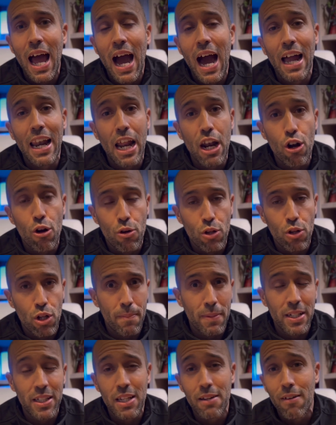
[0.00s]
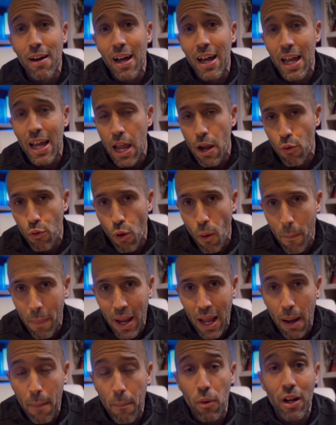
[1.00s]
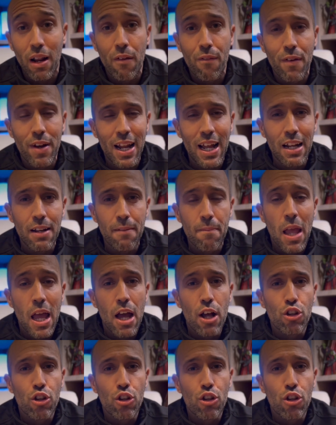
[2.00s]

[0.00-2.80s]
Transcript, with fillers: a la normativa europea, porque al final